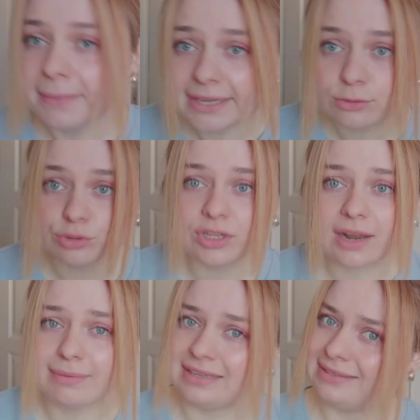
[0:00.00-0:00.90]
Mac
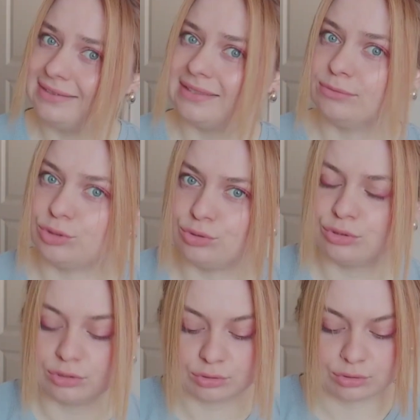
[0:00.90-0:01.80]
rujlar bile indirimde
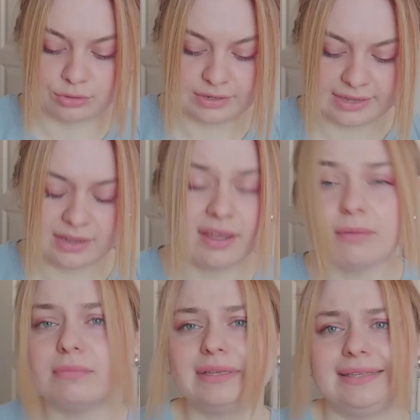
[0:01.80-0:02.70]
100 lira oluyor ya
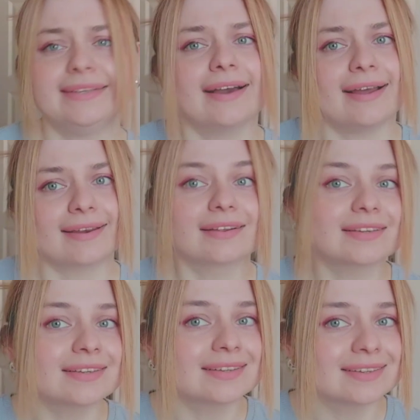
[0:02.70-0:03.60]
yapmayın yani.
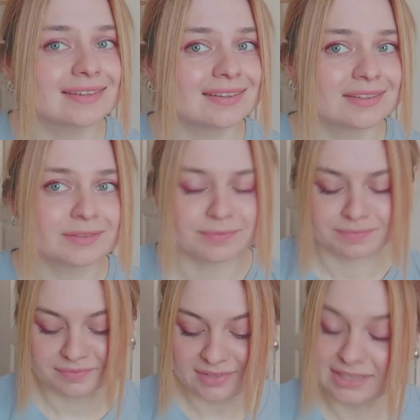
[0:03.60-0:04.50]

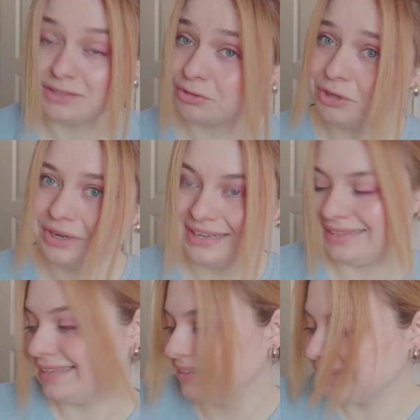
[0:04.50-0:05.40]
En son
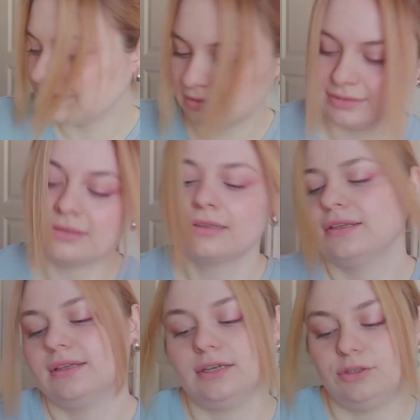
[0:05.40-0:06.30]
öyleydi.
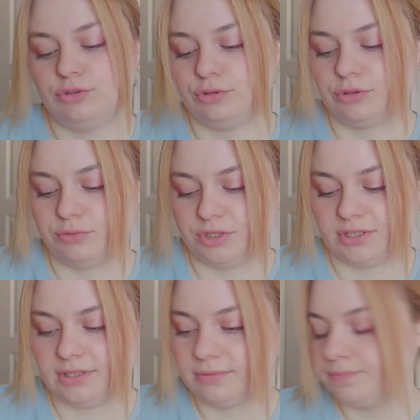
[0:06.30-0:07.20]
Açıyorum
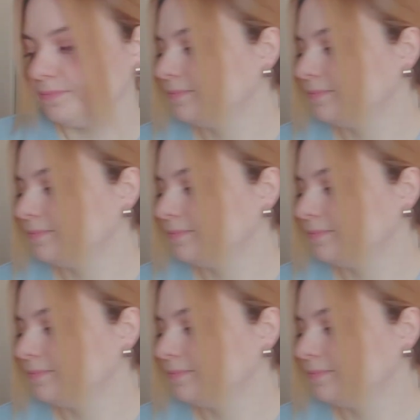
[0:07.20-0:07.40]
şimdi.